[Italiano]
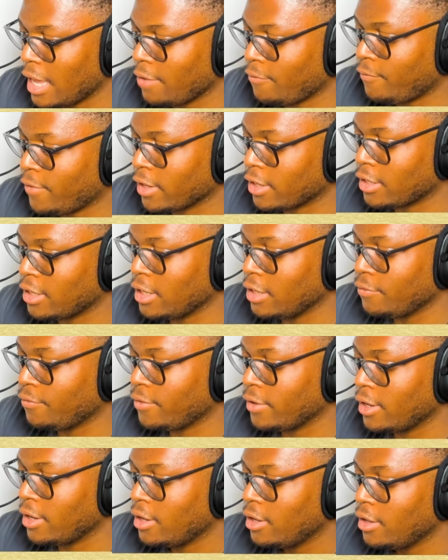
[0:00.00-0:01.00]
F
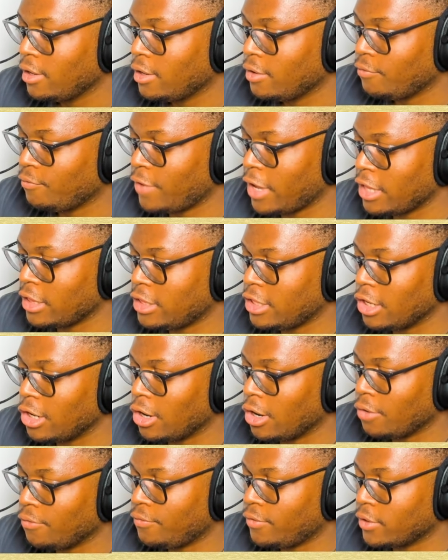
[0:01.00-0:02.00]
give
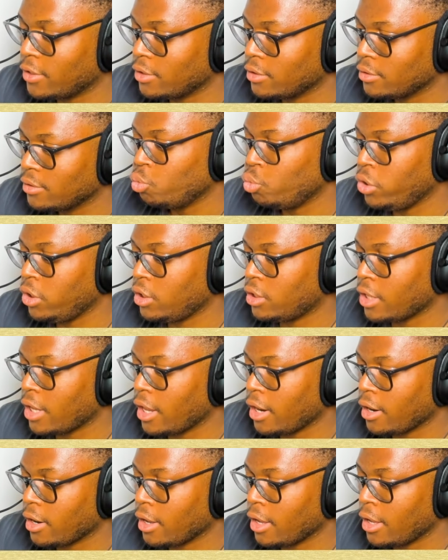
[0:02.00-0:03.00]
love
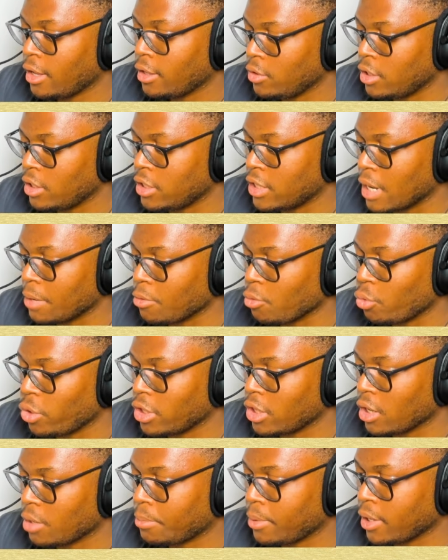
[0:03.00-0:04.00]
Wither, gli diamo
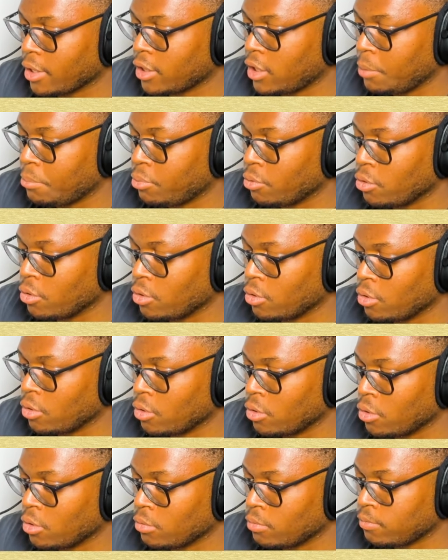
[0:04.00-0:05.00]
Wither per
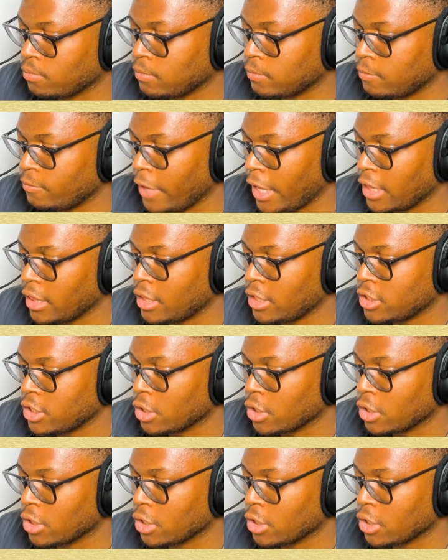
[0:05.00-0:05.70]
tipo 20